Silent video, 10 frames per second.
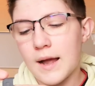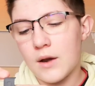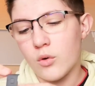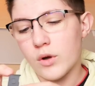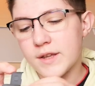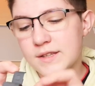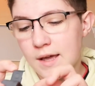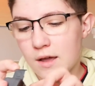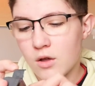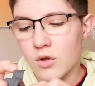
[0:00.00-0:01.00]
Alors, il
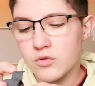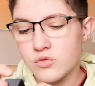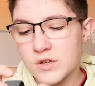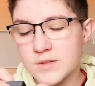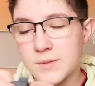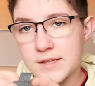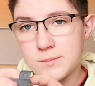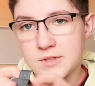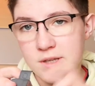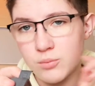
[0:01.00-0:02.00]
y a un USB
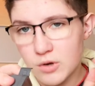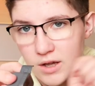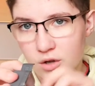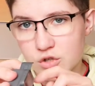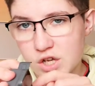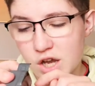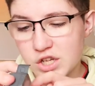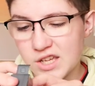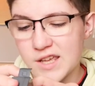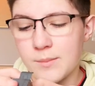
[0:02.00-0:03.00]
type C pour la
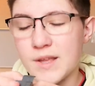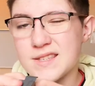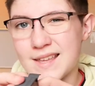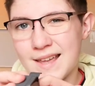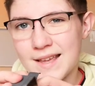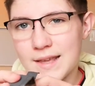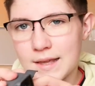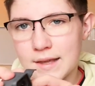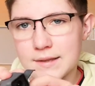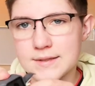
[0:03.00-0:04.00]
recharge et mettre sa,
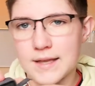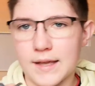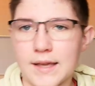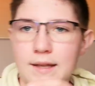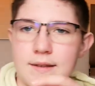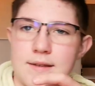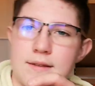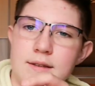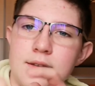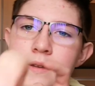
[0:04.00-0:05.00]
sa carte
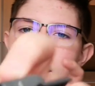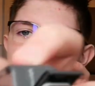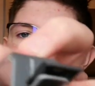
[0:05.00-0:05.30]
SD.